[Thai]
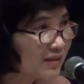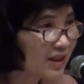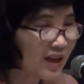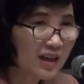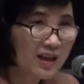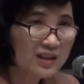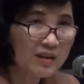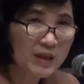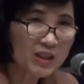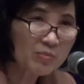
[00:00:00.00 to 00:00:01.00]
นะคะ
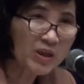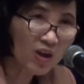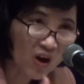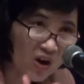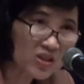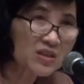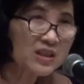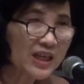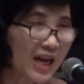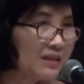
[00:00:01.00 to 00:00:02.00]
แต่มันก็มีคอส
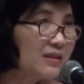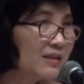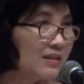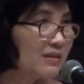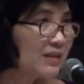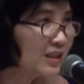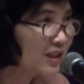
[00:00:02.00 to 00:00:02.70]
ในด้านอื่นๆ